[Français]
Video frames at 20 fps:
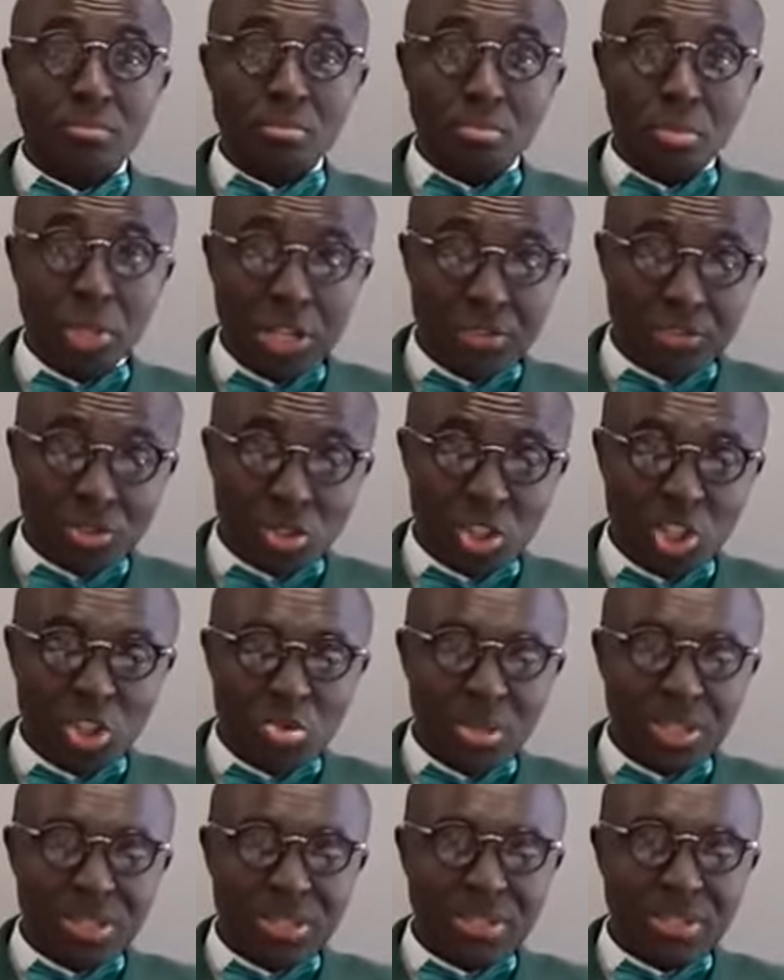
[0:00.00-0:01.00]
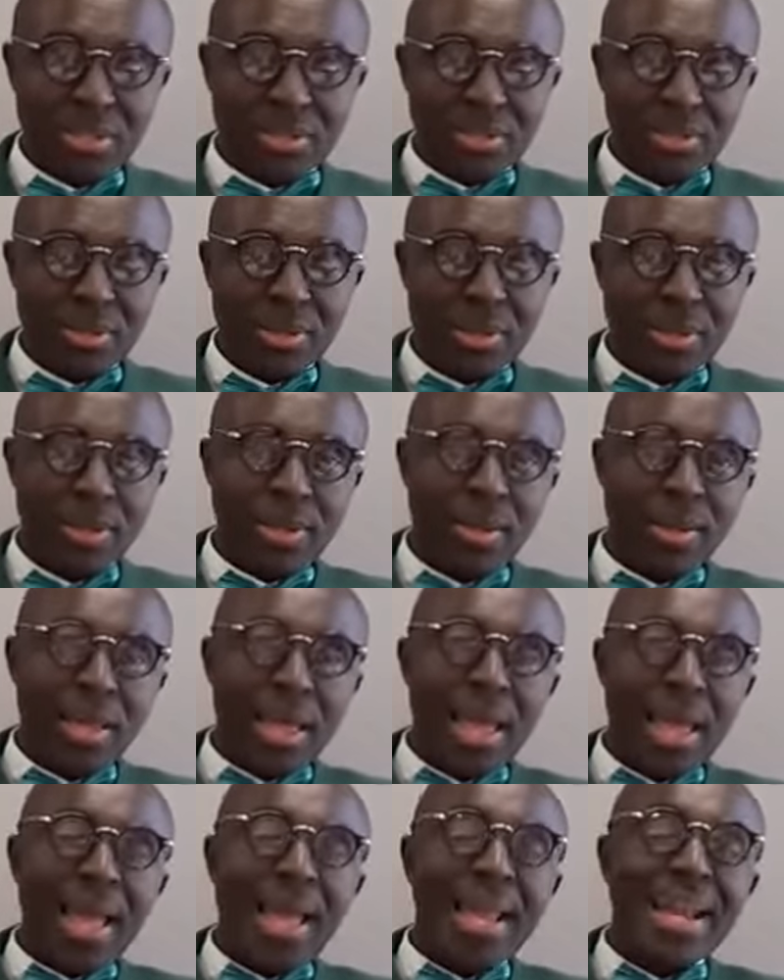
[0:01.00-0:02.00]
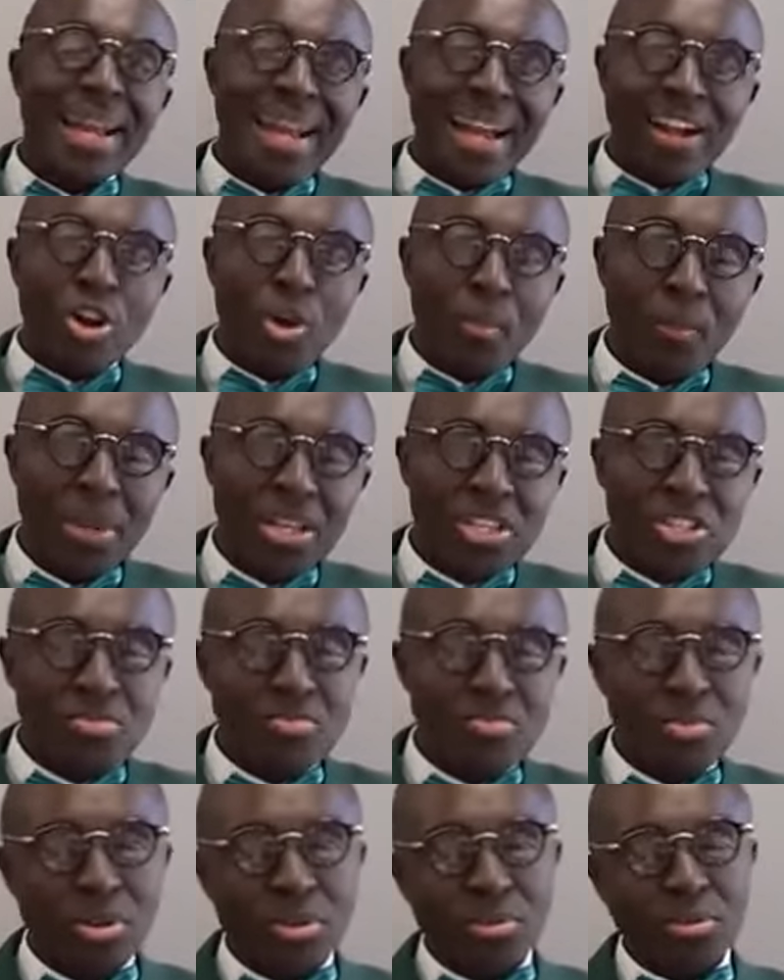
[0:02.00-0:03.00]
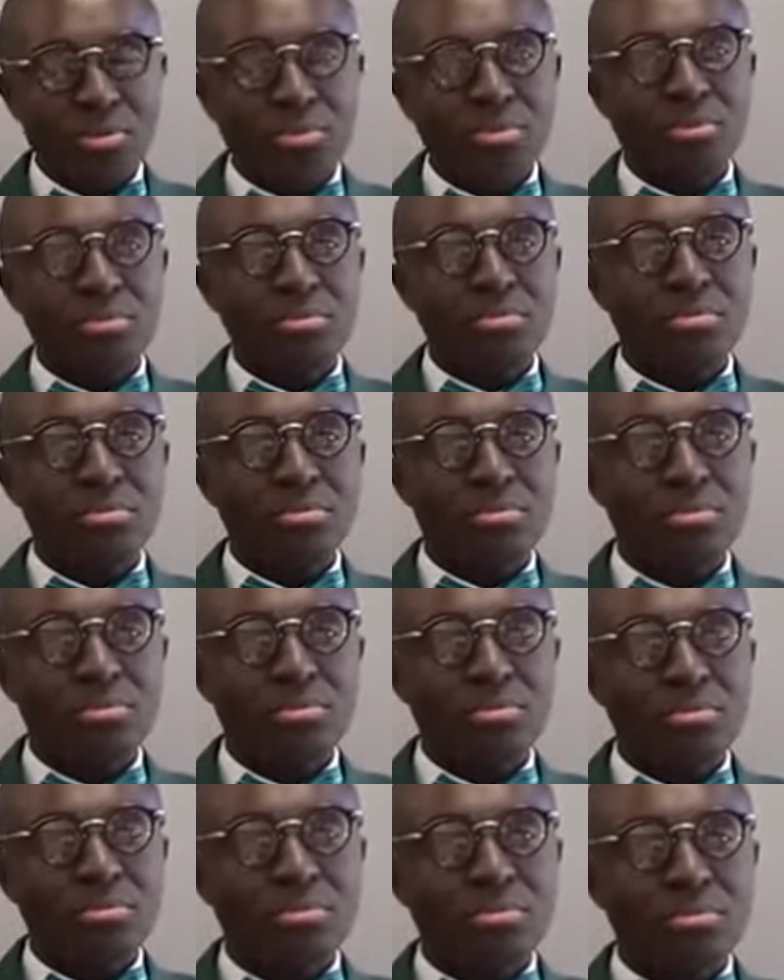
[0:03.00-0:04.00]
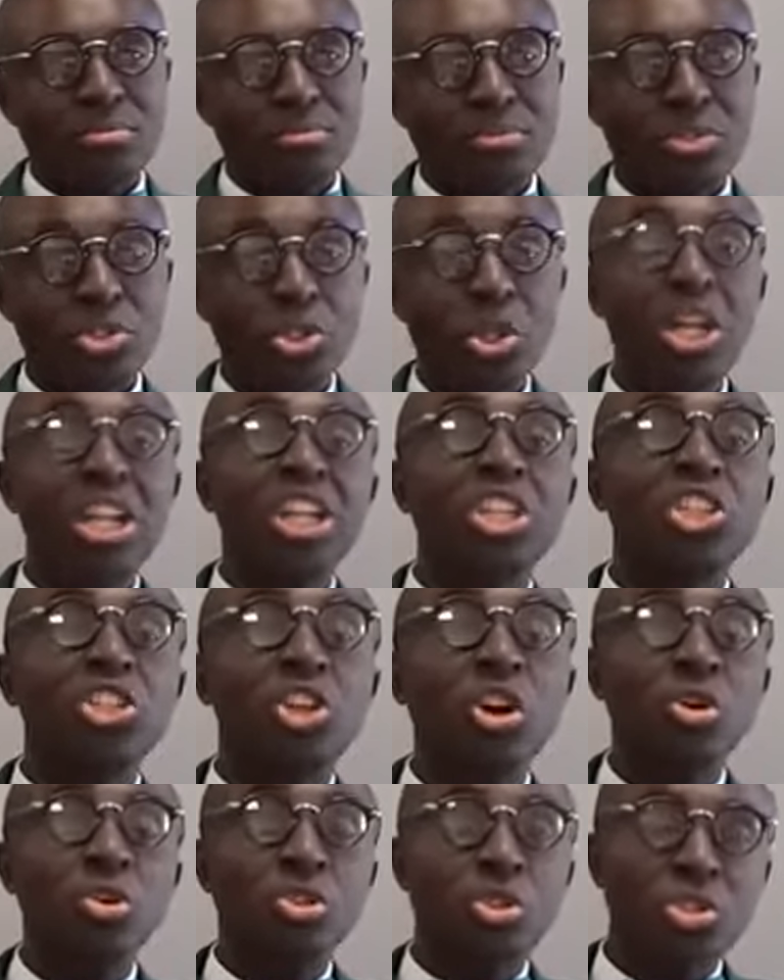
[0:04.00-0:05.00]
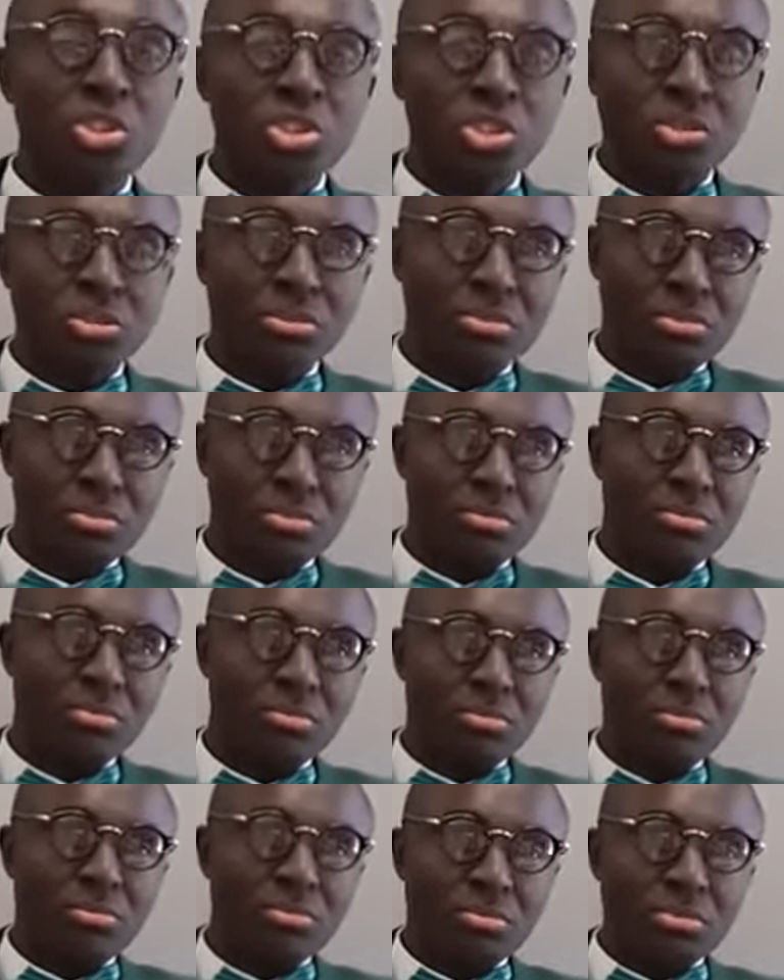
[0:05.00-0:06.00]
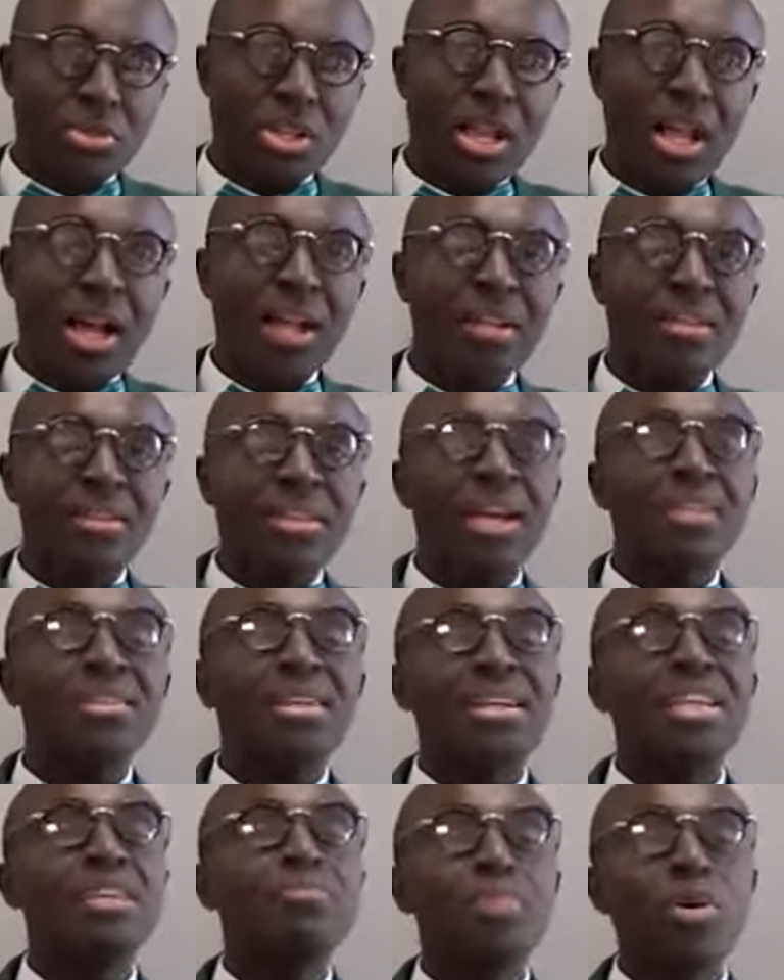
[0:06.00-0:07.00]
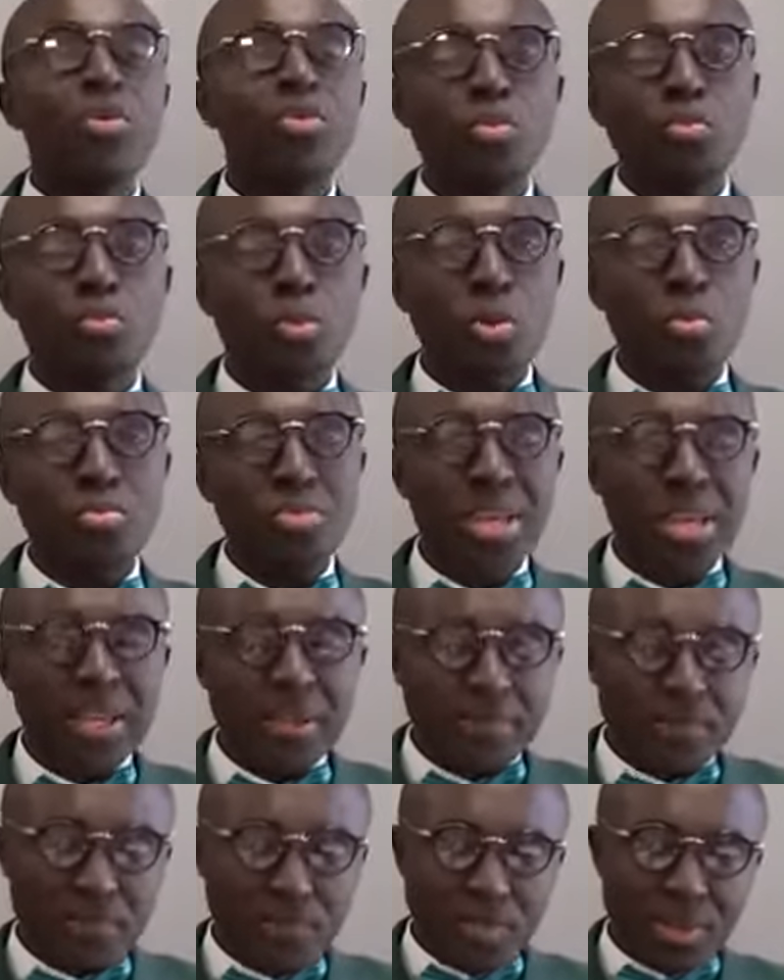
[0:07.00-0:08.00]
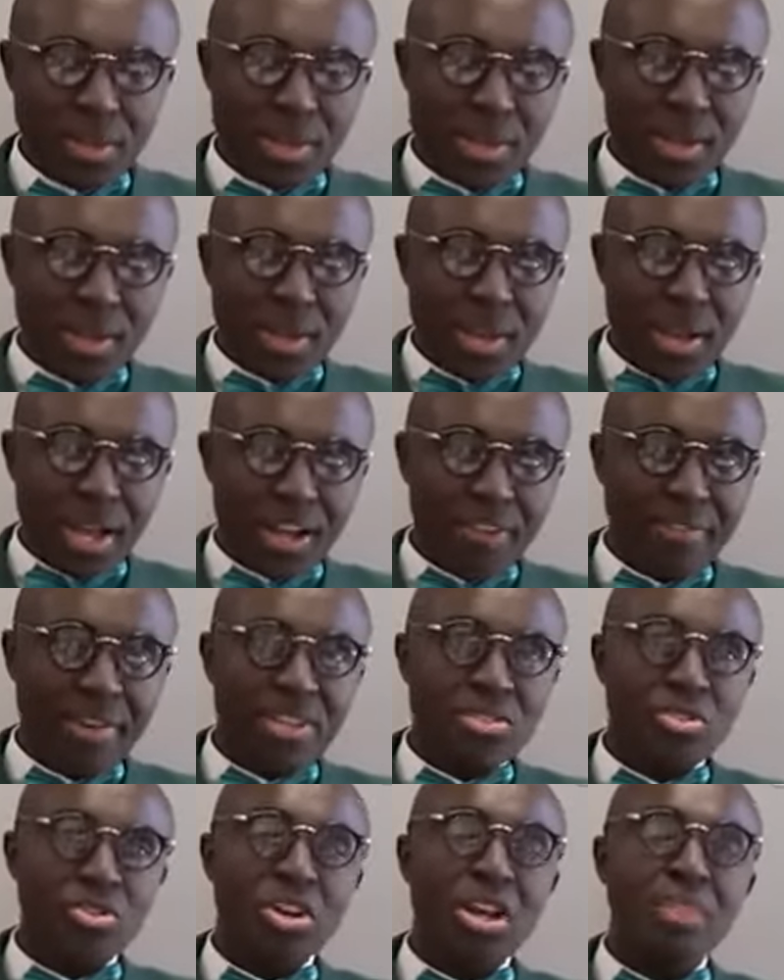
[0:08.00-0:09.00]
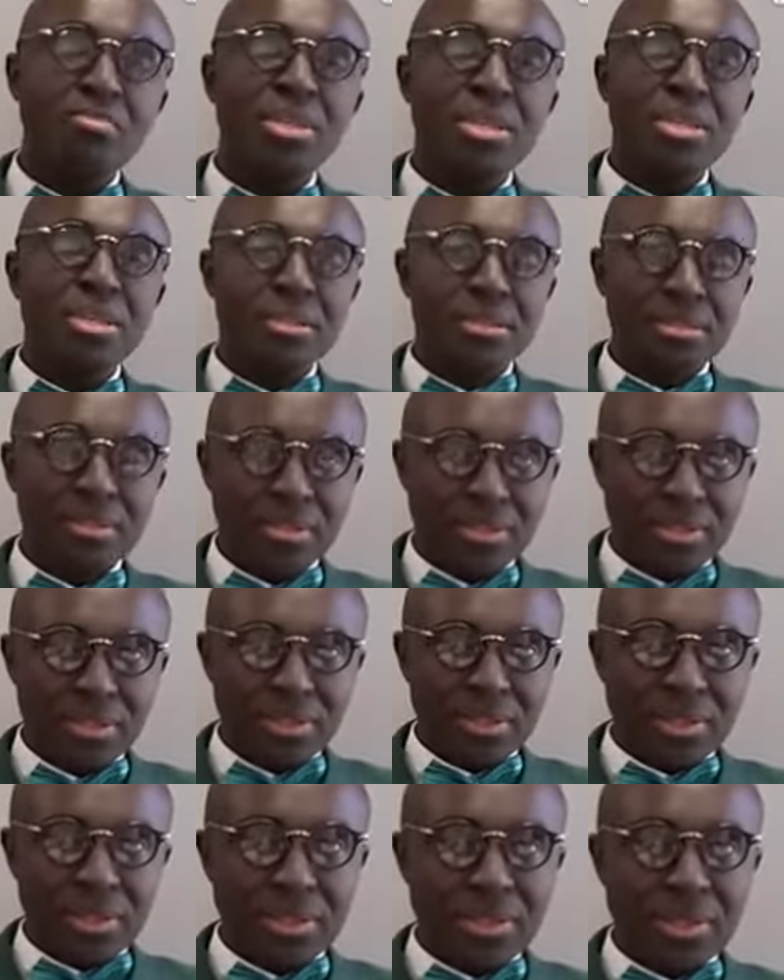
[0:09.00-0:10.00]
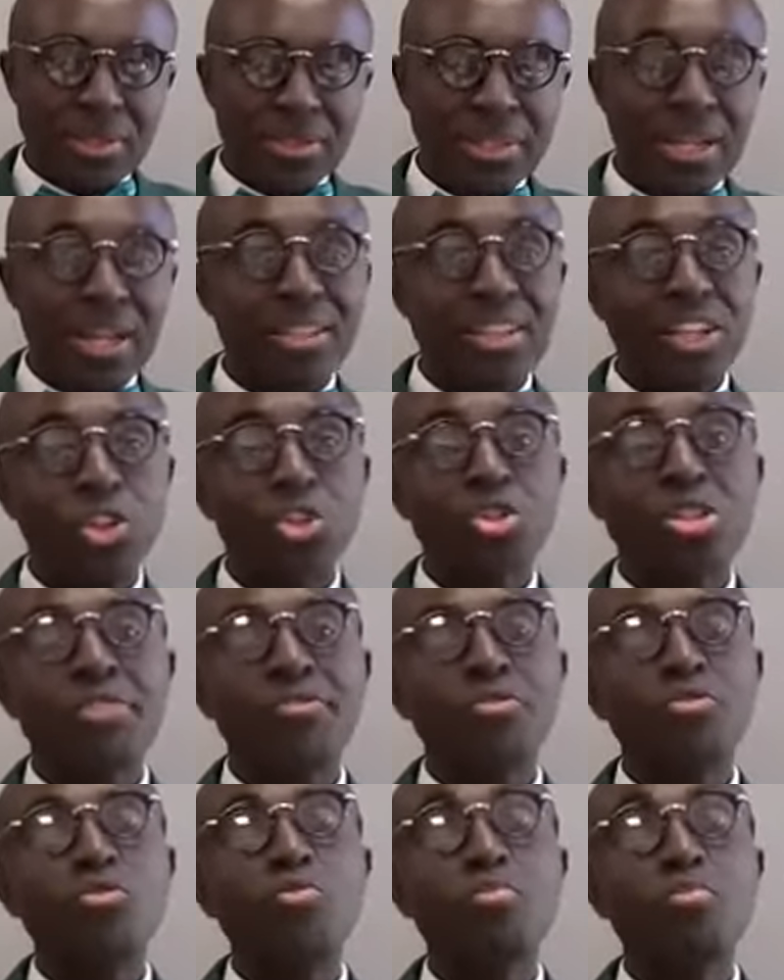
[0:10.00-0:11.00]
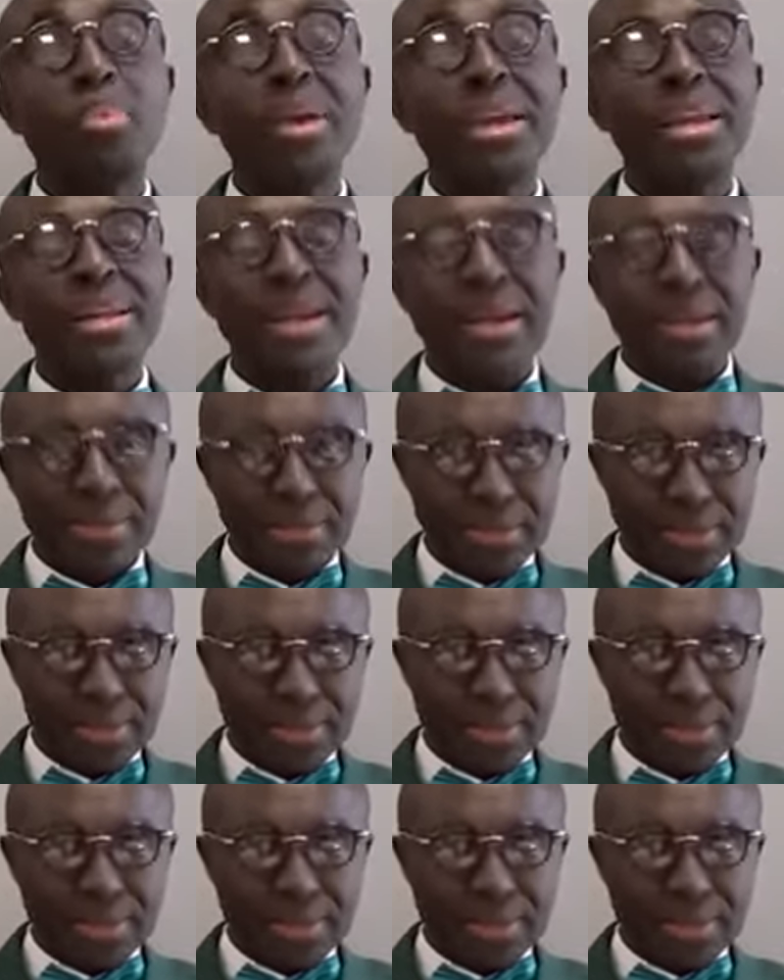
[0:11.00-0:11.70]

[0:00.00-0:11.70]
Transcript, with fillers: 1918, l'accomplissement de l'échange qu'a Tata Kimbangu Ier avec son ami Tata Joseph Kumpenda.